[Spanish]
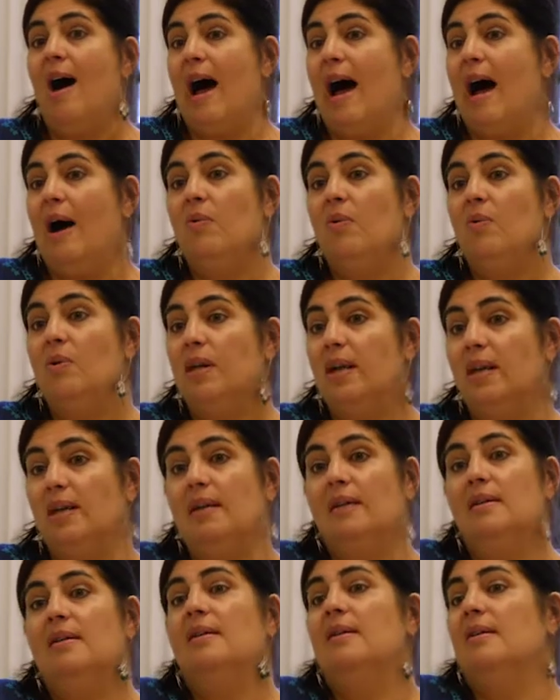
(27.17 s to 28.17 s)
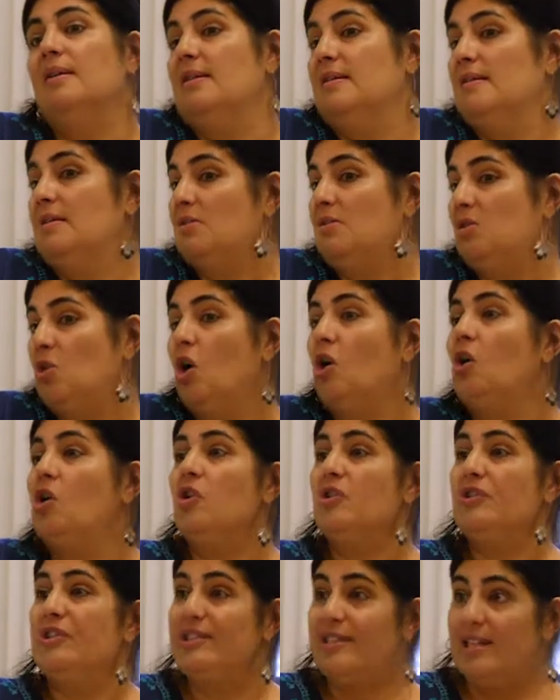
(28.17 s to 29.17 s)
aunque son
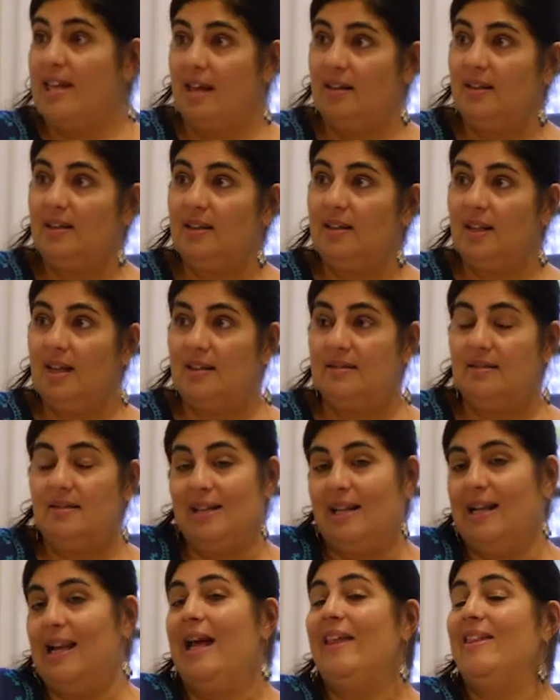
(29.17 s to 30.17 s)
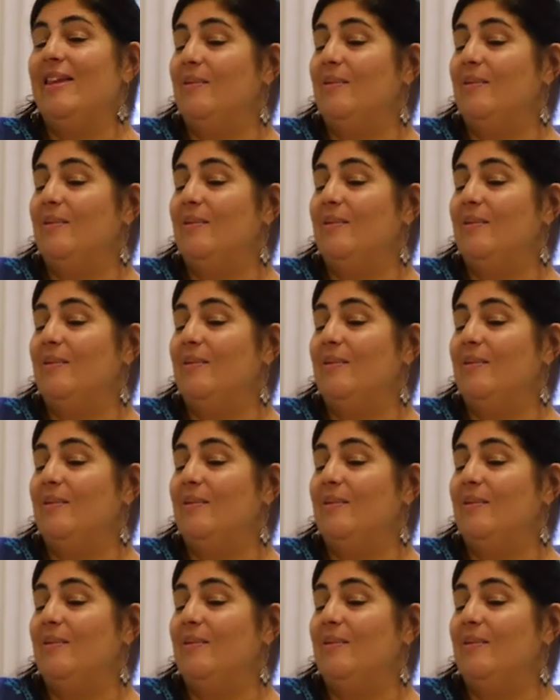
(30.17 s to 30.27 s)
conscientes de las